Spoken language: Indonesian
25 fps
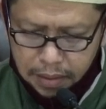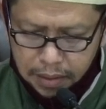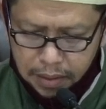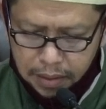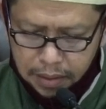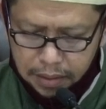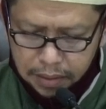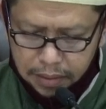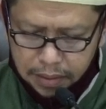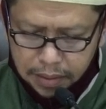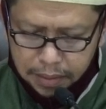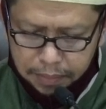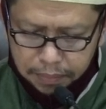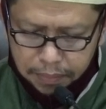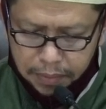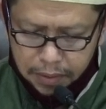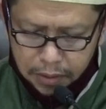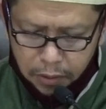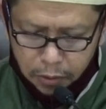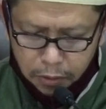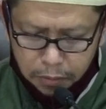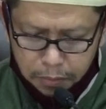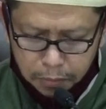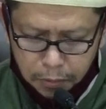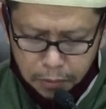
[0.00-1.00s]
kitab
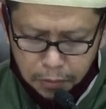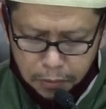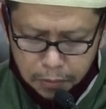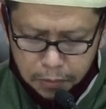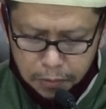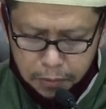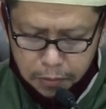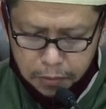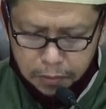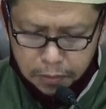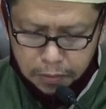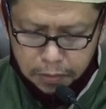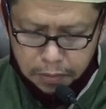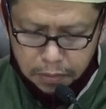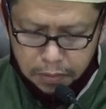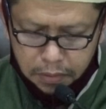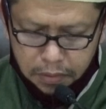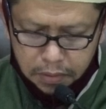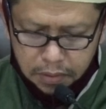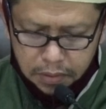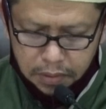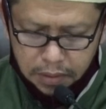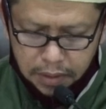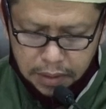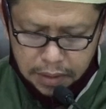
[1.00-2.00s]
atau buku
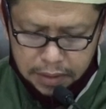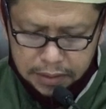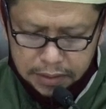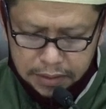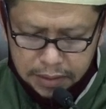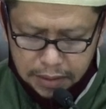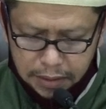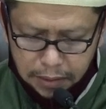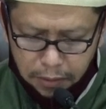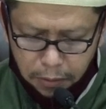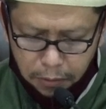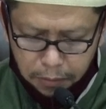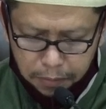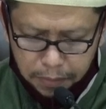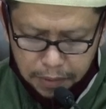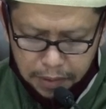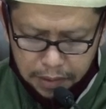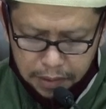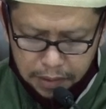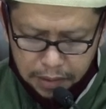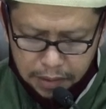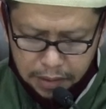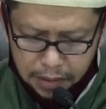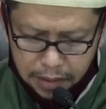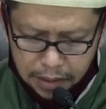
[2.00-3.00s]

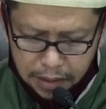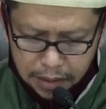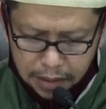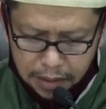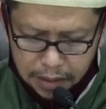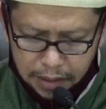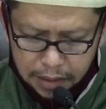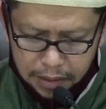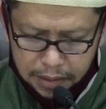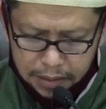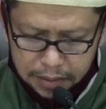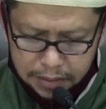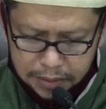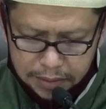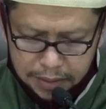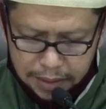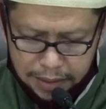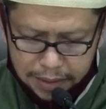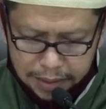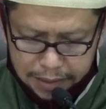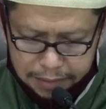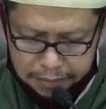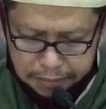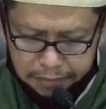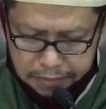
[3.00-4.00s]
ensiklopedia akhlak
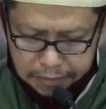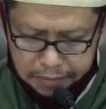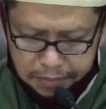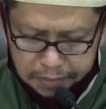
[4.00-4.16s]
salaf.